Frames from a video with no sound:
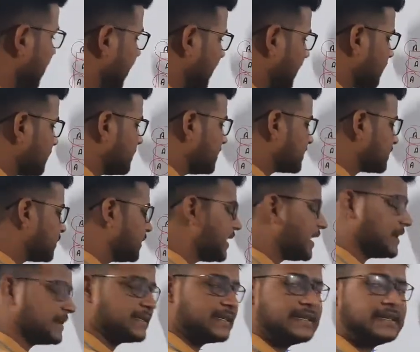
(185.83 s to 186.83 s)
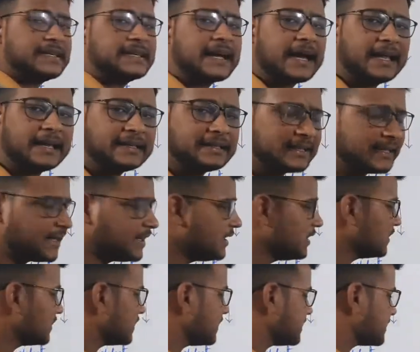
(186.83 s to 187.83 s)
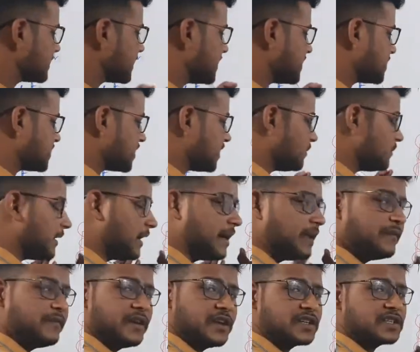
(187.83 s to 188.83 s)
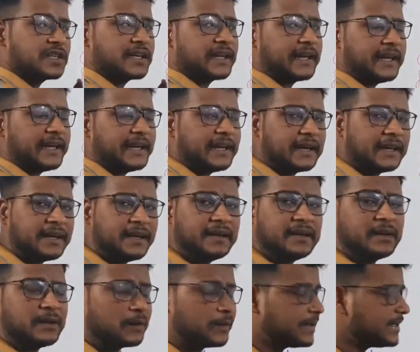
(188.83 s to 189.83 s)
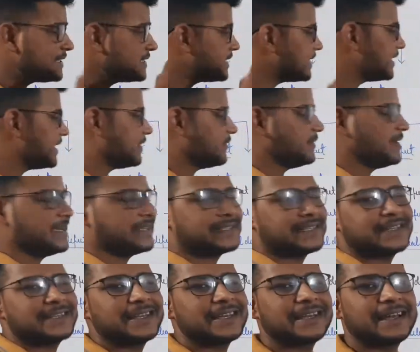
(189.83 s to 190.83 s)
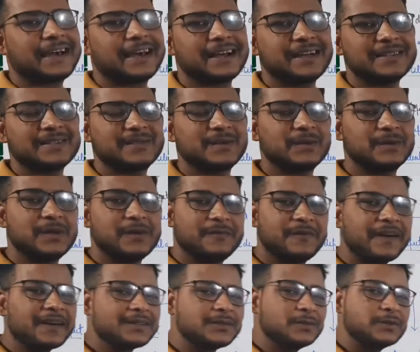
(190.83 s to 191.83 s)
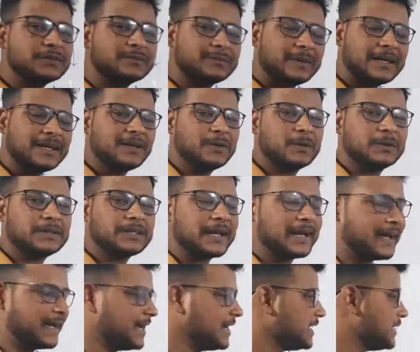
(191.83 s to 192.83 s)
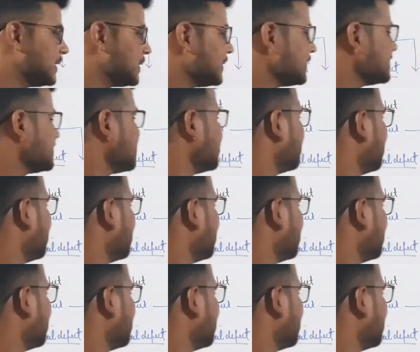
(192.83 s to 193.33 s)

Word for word: अगर हम इसको यहाँ से निकाल दें तो इस क्रिस्टल में डेविएशन आएगा ना और इसी डेविएशन के कारण जो डिफेक्ट उत्पन्न होता है उसी